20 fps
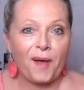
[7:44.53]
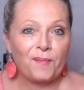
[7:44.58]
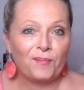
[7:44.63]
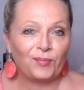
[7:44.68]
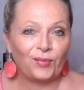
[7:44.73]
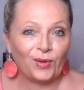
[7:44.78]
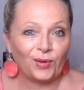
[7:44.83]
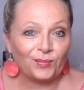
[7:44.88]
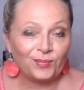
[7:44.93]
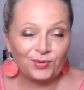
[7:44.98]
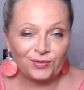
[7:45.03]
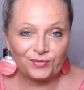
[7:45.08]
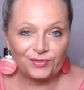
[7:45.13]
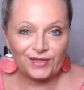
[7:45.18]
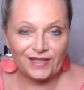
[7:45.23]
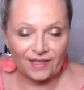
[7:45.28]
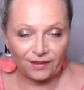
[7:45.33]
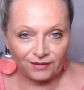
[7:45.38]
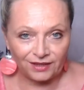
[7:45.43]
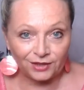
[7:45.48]
un plan pour vous
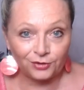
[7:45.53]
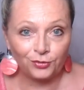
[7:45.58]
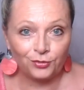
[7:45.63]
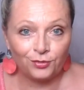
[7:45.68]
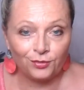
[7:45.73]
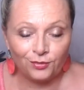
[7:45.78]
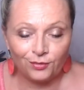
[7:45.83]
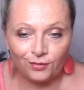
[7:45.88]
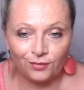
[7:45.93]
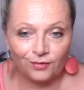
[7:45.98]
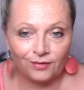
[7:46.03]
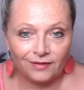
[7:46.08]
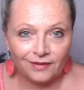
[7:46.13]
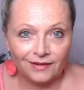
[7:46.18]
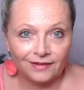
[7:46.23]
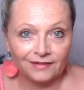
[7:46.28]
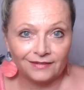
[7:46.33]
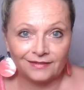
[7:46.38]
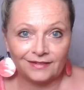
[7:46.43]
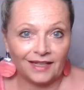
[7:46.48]
servir de
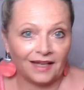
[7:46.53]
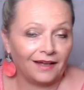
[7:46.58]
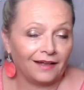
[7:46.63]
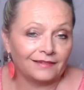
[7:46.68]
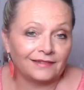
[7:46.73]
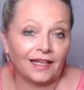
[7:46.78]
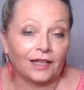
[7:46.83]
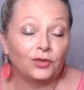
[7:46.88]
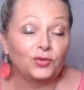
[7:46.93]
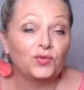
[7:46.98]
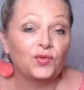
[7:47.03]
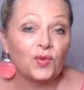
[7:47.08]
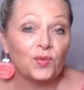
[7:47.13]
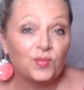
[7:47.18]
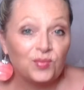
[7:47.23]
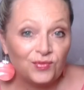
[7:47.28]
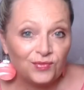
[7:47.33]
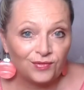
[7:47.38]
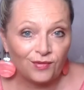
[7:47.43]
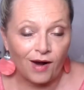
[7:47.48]
d'un nouveau
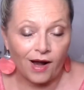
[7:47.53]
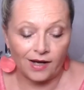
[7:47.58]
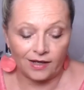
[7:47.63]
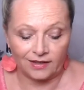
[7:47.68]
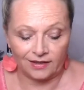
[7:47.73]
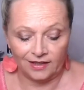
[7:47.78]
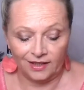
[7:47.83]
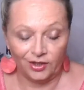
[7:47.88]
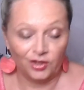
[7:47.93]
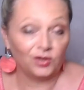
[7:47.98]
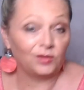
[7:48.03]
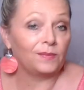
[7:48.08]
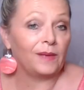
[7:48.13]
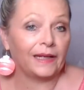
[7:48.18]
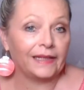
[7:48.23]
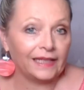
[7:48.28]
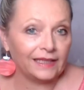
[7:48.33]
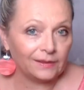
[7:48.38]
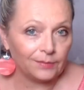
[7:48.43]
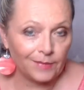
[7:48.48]
pouvoir, une
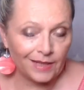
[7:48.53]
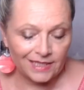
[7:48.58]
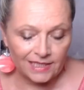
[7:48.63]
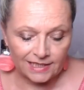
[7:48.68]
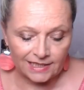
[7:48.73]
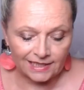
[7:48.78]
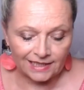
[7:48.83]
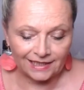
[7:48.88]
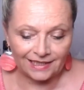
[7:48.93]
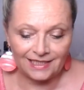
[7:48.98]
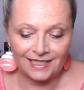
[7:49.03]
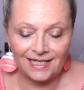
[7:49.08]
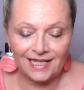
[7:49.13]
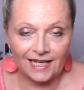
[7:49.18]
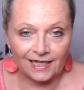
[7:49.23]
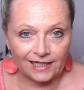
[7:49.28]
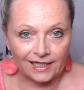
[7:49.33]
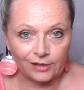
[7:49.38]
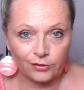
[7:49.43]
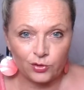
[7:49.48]
baguette magique. Il
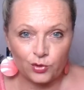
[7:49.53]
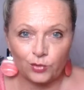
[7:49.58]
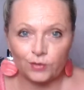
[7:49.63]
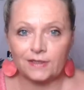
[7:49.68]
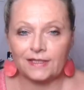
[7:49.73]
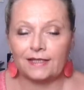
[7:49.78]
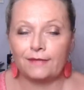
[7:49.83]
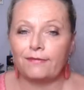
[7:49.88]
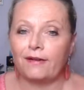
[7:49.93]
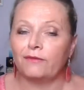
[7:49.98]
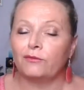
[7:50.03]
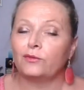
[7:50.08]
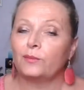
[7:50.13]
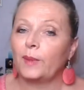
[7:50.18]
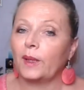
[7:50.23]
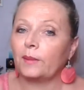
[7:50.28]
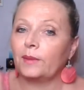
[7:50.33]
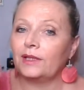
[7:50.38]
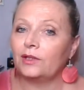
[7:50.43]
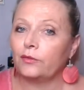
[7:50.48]
y a quelque chose qui va vous
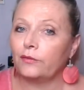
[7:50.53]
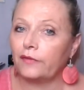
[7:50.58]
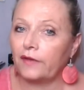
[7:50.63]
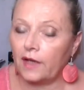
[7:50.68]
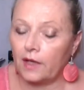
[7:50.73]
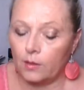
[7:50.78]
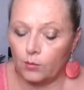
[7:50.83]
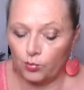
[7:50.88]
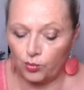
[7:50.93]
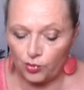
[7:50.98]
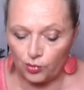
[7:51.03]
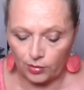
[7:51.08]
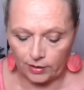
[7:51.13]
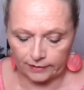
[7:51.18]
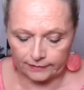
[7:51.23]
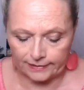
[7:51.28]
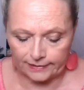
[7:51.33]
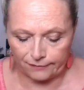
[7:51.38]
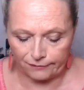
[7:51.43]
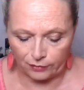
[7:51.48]
permettre de faire un bond
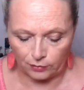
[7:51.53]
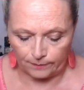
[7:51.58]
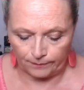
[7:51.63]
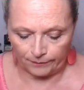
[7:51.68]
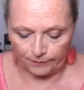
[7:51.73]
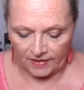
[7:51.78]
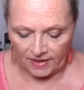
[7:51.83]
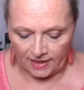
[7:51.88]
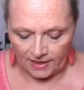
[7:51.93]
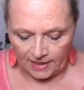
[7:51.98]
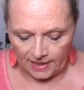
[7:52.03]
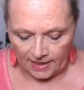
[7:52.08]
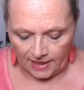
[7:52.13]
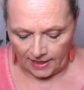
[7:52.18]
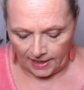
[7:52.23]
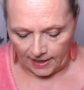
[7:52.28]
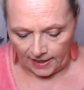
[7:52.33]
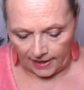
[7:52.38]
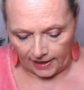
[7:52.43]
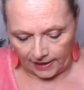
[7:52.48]
en avant.
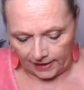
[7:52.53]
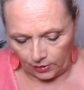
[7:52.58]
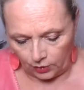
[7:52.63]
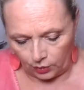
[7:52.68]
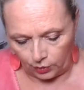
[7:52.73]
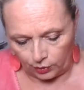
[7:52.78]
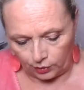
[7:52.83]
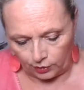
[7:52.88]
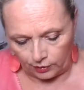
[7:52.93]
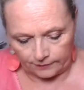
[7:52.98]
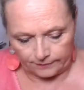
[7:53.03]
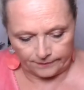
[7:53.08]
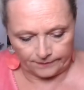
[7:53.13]
Alors,